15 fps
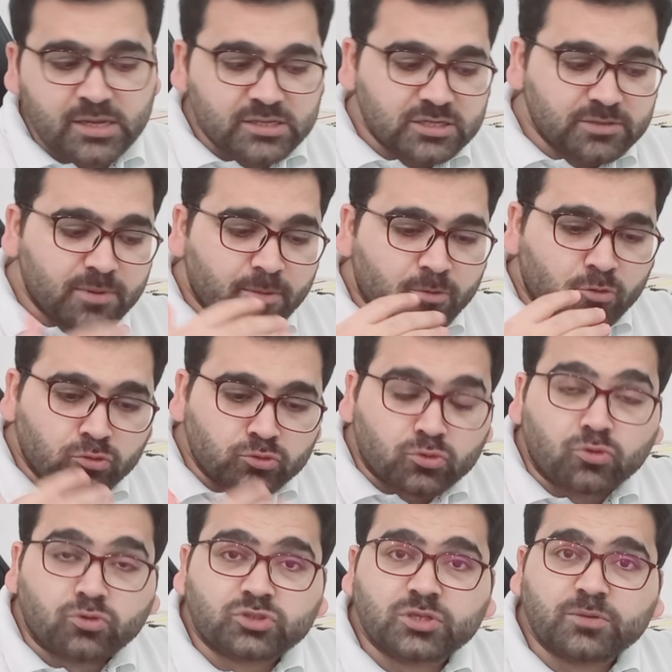जब आप खुद
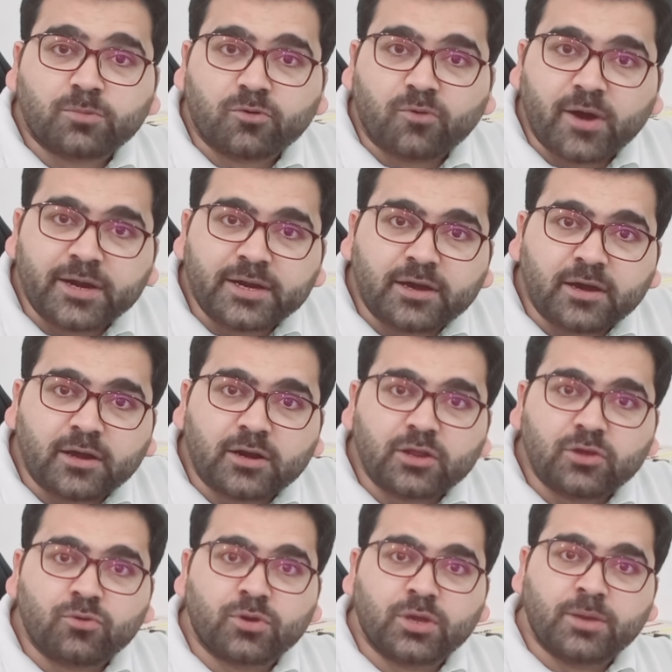कोचिंग प्रोवाइड कर रहे
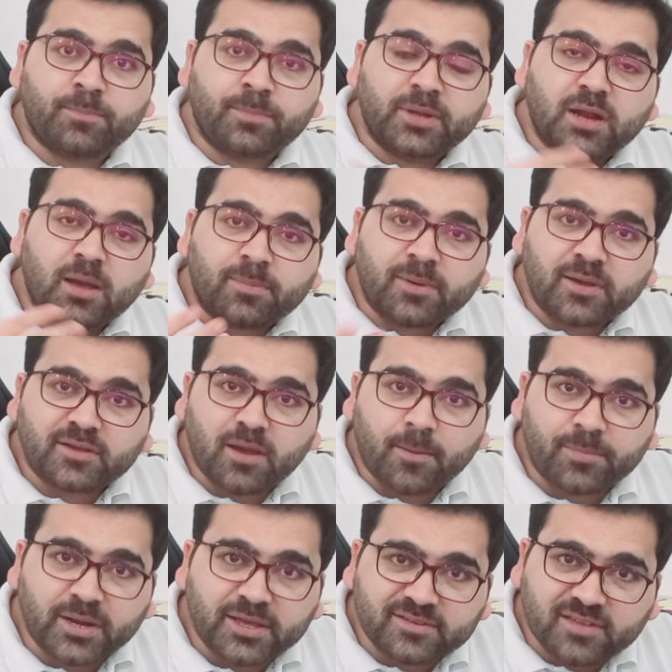होंगे फिर आपका
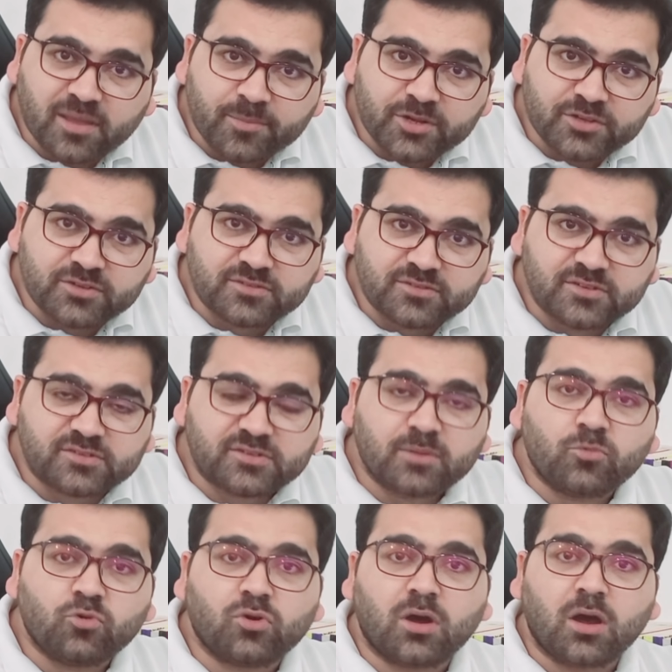अपना एग्जामिनेशन सिस्टम
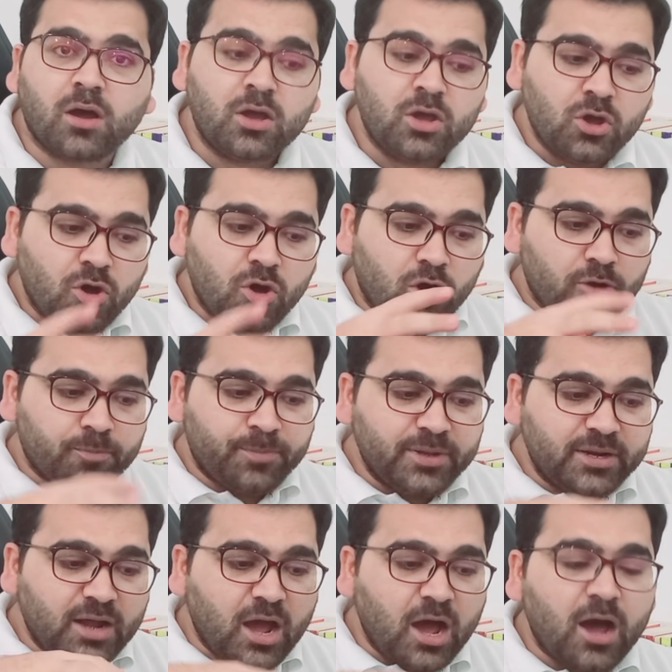होगा और
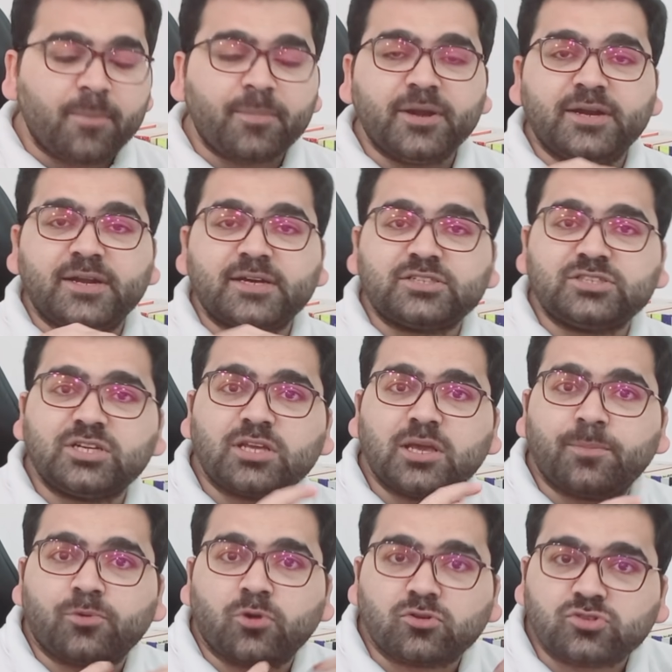फिर आप इंडक्शन के
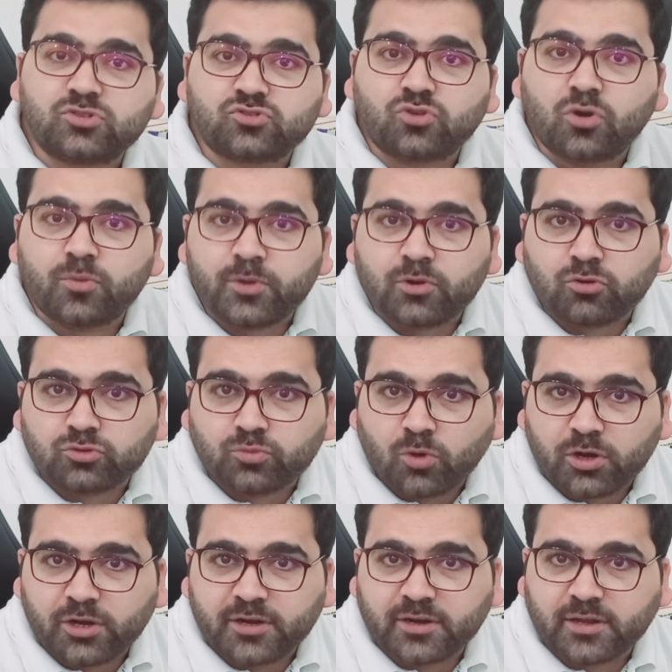प्रोसेस को भी खुद
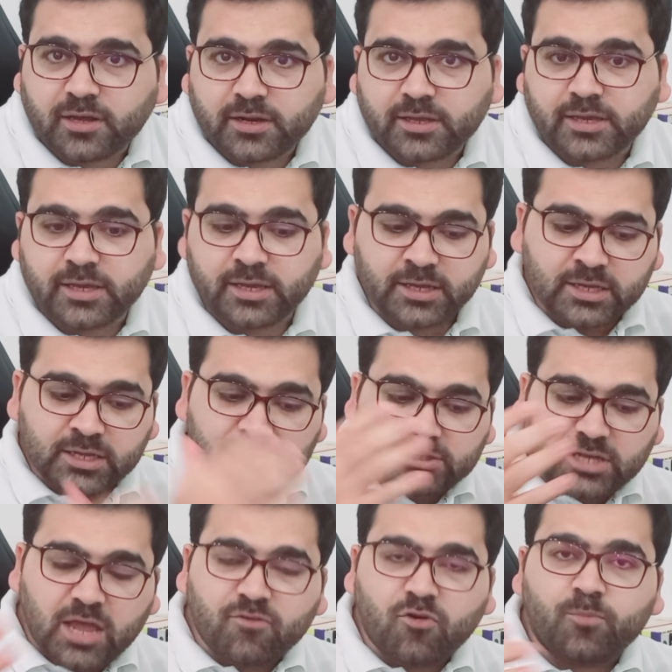मॉनिटर करेंगे
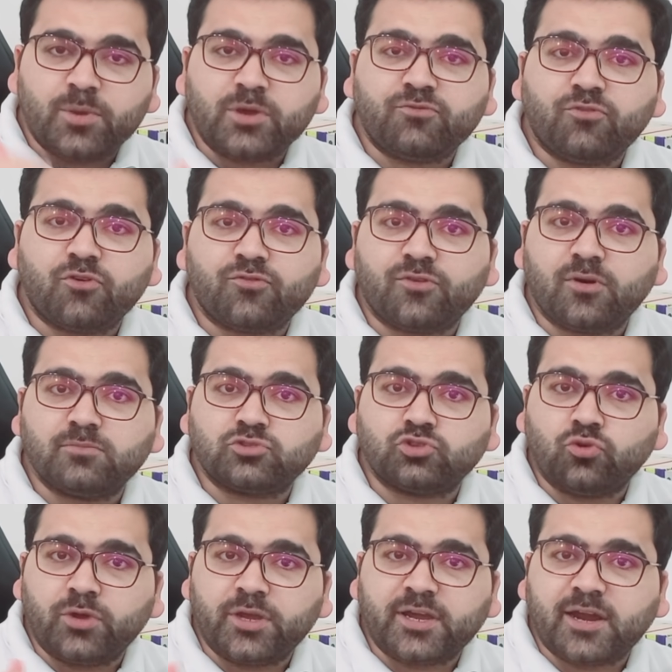चाहे वो बिग फोर फॉर्म्स
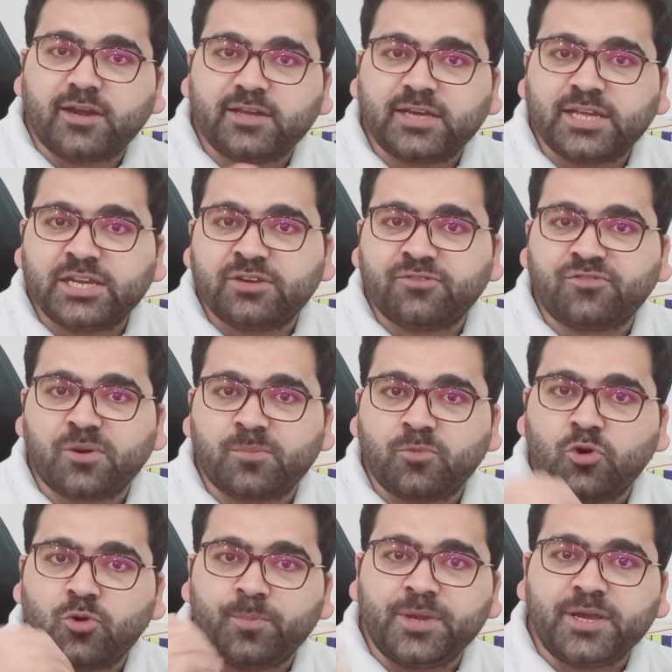हों ए कैटेगरी के फॉर्म
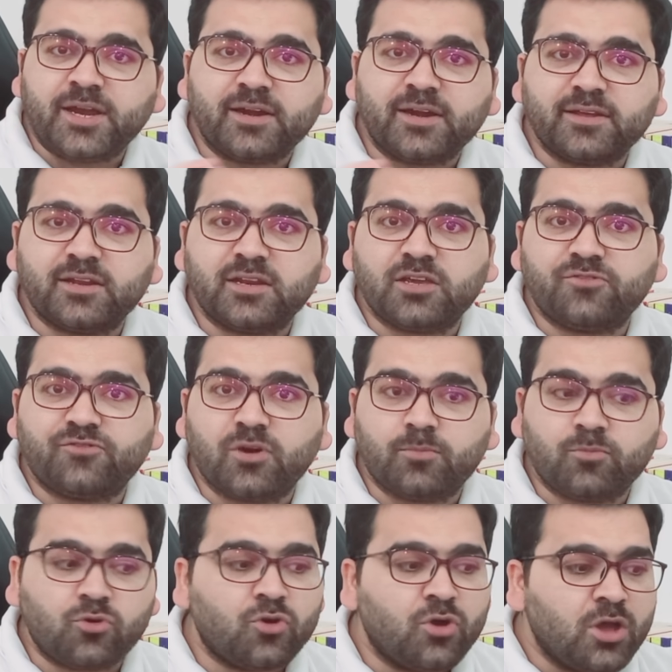हो बी कैटेगरी के फॉर्म
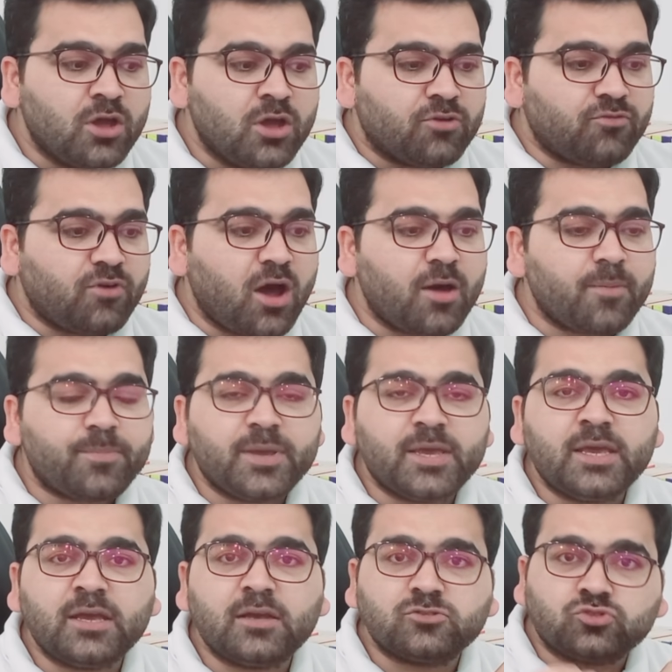हो वहाँ पे
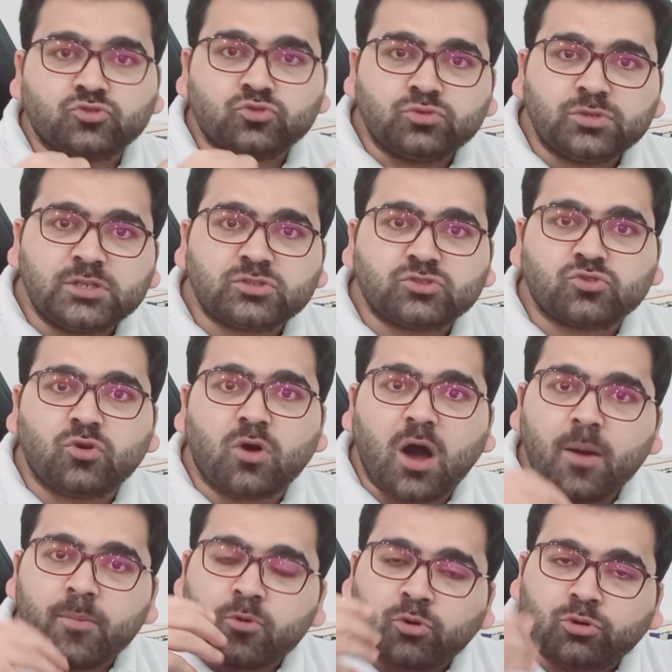स्टूडेंट्स को
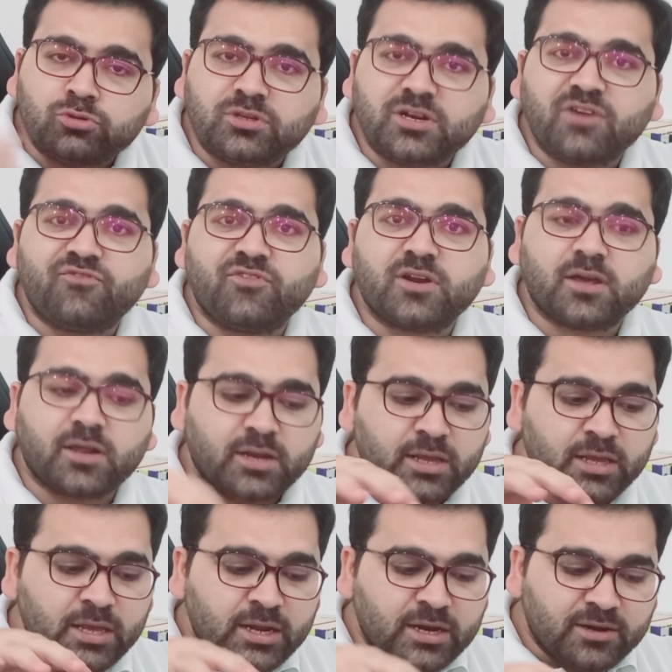आप खुद रेफ़र
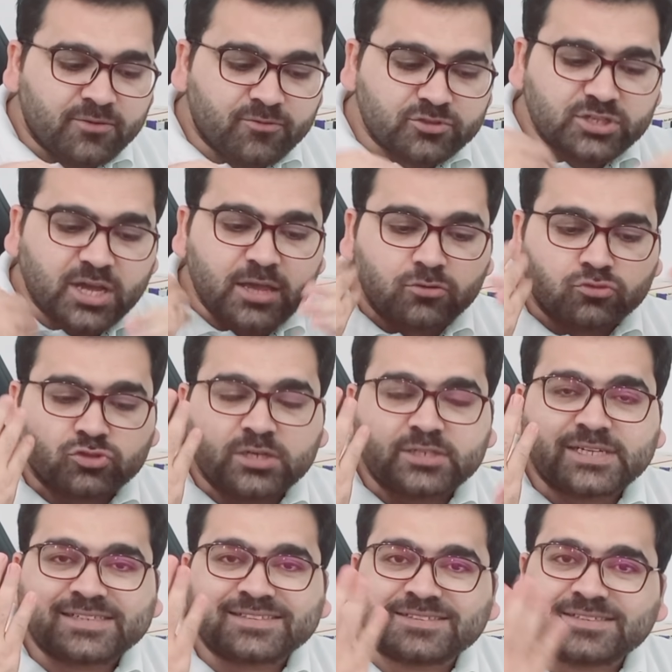करें चाहे उसका
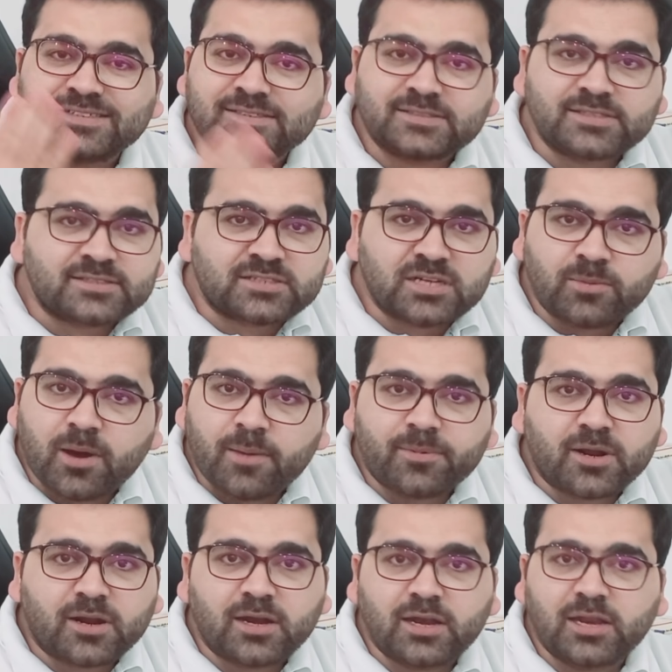टेस्टिंग सिस्टम आप
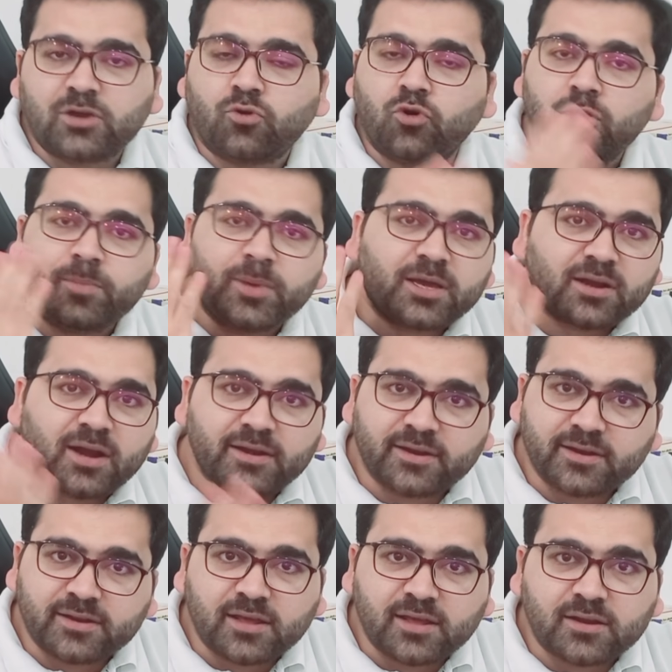रख लें कोई भी
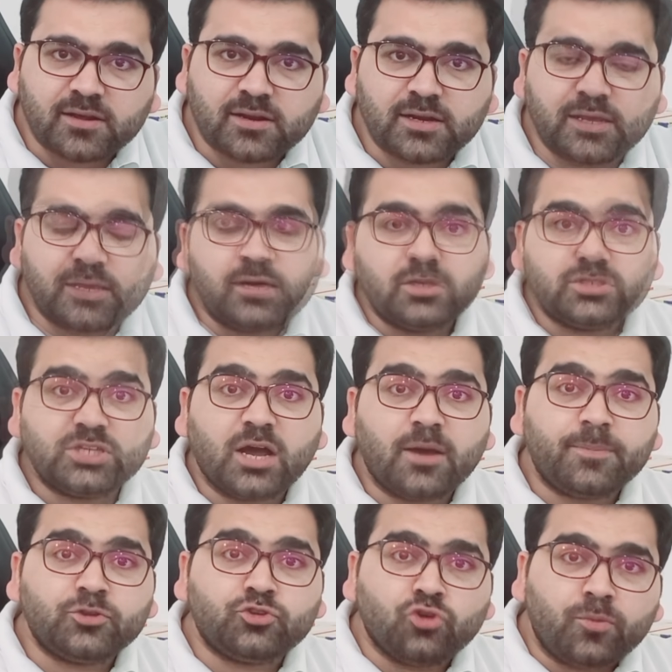क्राइटेरिया रख लें यहाँ
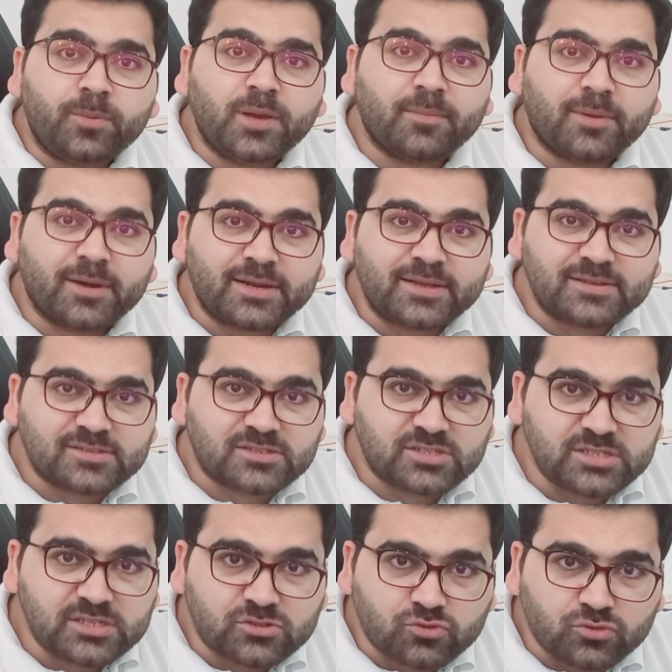पे जो भी हमारे
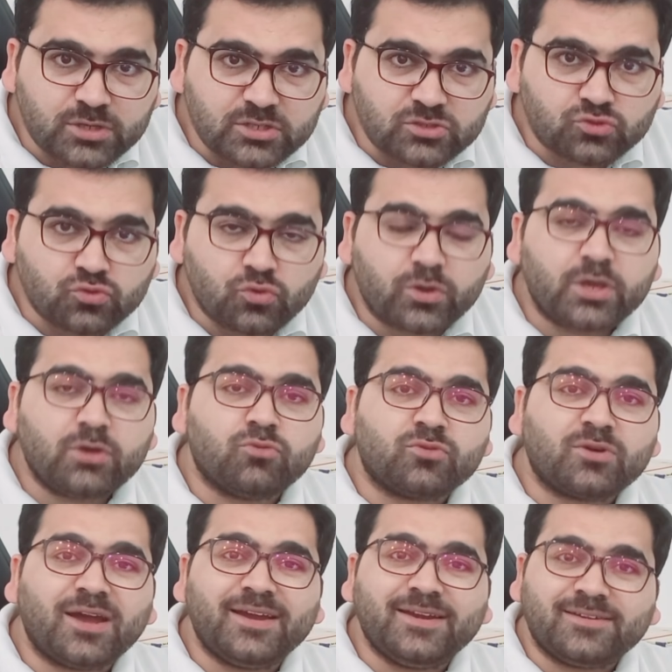सी स्टूडेंट्स होंगे
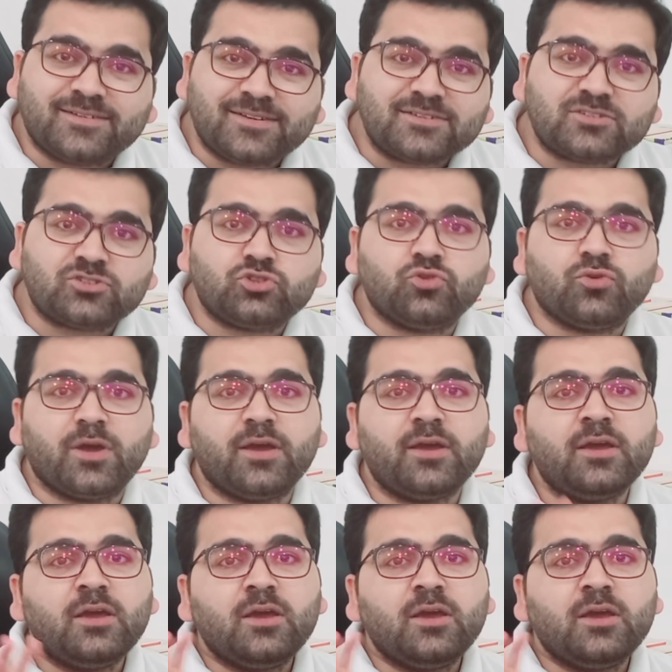उनका इंटरेस्ट जो है